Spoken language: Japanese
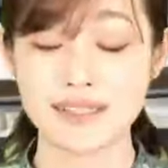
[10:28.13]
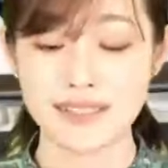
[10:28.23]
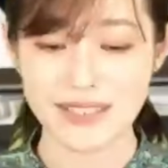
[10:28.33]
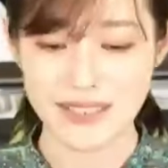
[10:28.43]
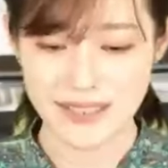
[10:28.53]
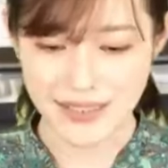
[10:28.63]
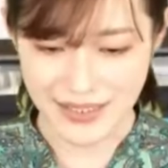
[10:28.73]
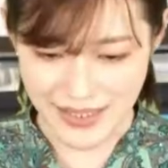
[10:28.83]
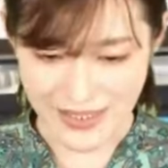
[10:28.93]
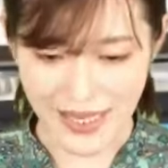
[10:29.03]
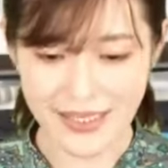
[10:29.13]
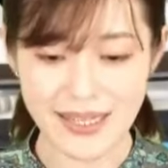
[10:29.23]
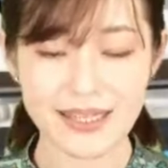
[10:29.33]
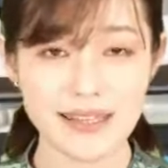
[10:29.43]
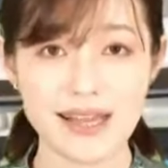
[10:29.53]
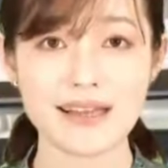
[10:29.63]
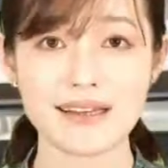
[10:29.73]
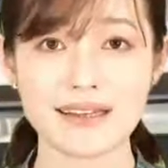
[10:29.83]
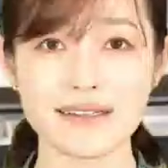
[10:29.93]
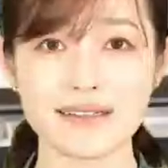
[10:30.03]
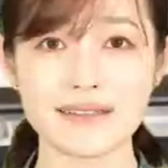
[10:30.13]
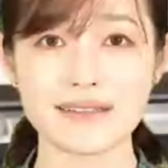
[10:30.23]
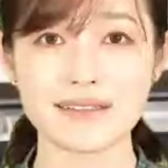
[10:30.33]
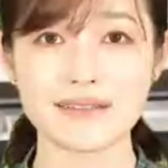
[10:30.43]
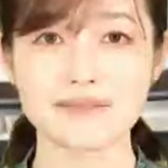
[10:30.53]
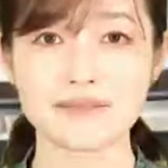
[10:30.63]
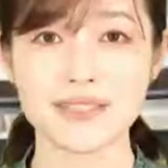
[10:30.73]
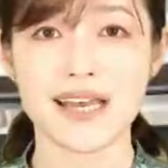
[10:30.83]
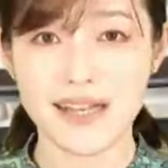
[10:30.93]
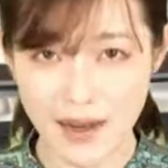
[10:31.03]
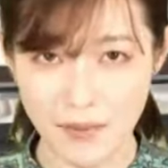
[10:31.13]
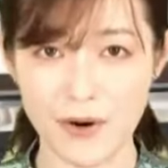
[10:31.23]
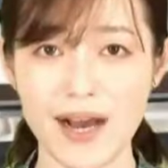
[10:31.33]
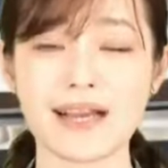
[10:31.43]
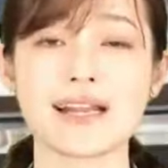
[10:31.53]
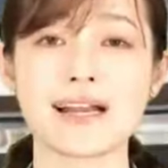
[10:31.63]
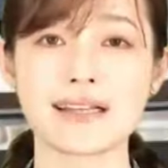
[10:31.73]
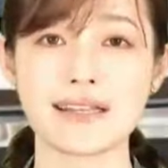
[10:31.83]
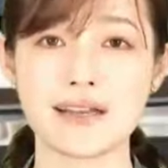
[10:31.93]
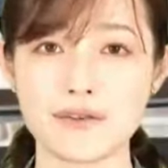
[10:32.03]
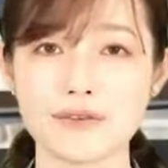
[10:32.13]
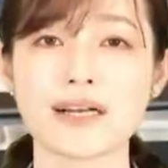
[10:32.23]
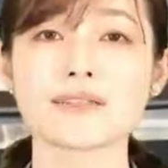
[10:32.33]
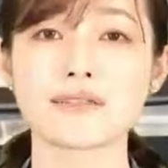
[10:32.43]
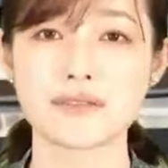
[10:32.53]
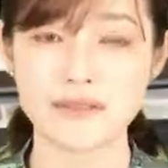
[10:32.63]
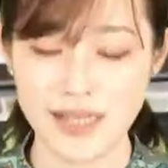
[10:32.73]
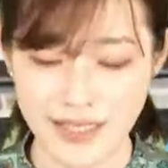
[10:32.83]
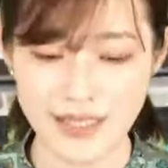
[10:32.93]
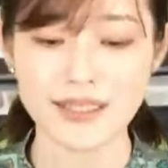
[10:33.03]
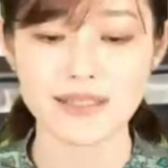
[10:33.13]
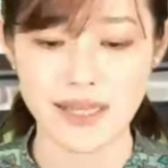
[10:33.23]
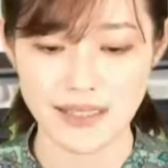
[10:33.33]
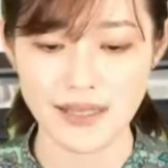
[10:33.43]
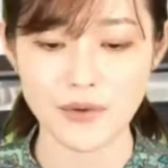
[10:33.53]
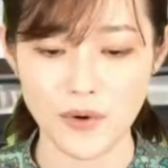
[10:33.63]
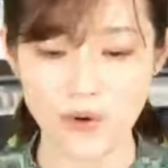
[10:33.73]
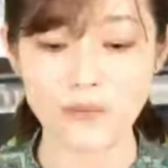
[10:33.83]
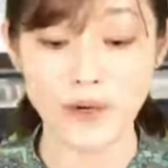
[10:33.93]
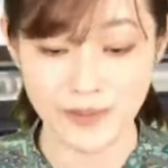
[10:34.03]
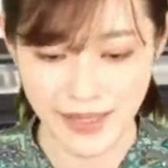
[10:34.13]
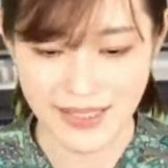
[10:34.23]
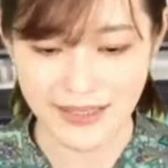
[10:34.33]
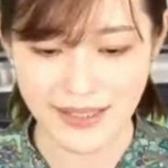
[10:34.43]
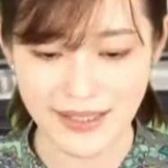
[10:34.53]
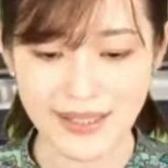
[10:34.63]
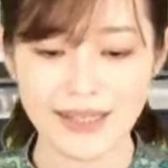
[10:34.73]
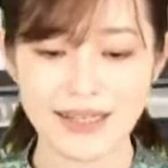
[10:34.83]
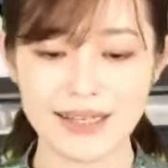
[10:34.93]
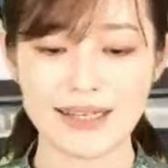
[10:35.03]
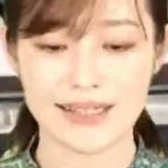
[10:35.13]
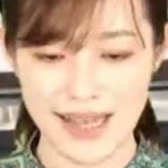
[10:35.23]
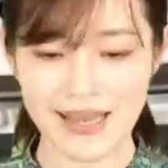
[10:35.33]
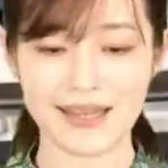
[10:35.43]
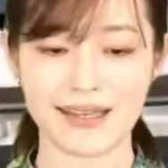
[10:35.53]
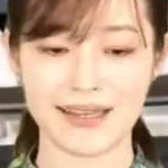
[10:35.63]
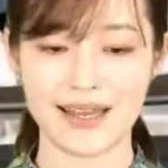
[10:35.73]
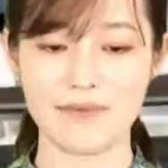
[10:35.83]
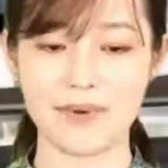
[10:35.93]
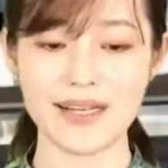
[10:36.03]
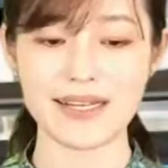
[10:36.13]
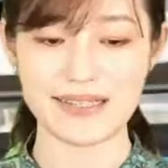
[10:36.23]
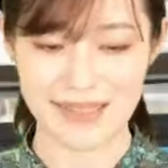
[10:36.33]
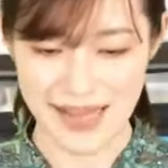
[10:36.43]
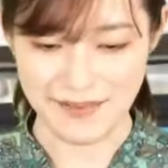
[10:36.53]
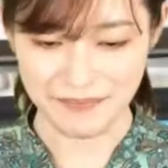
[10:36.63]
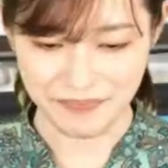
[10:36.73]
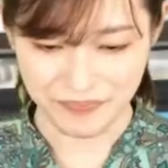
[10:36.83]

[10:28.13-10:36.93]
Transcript: 実際的な成果も上げられている数少ない議員さんだと思います。でやっぱりですね